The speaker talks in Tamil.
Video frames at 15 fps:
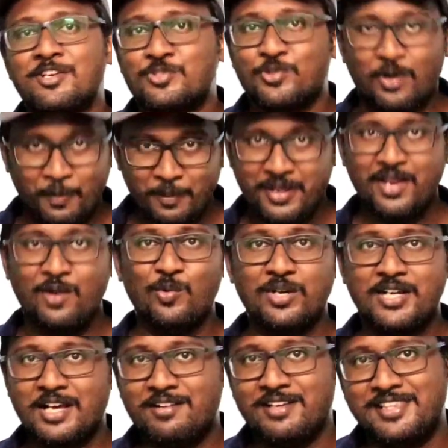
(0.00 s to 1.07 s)
ஸோ அப்படியே
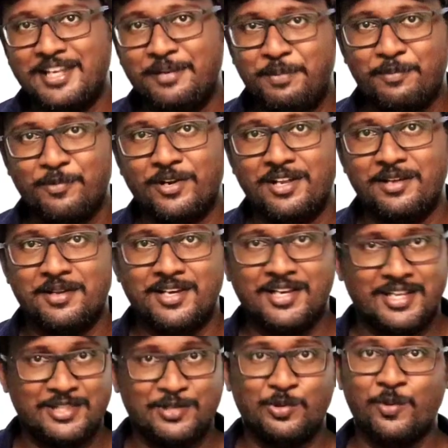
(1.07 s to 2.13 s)
உள்டாவாக திருப்பி போட்ட
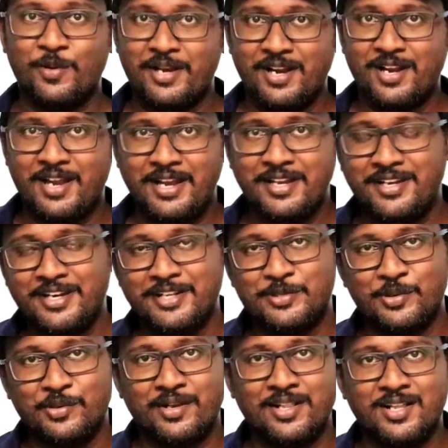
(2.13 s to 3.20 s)
அந்த ஓவர்னால்
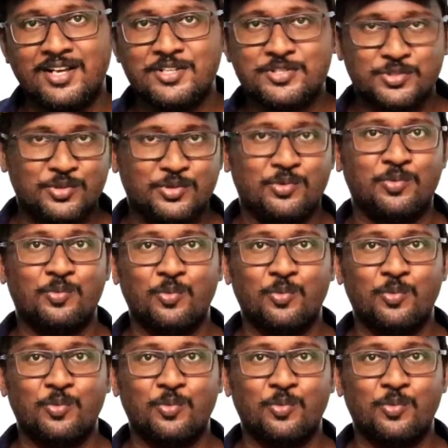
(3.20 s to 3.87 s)
நைன்டீன்த் ஓவர் தான் ஸோ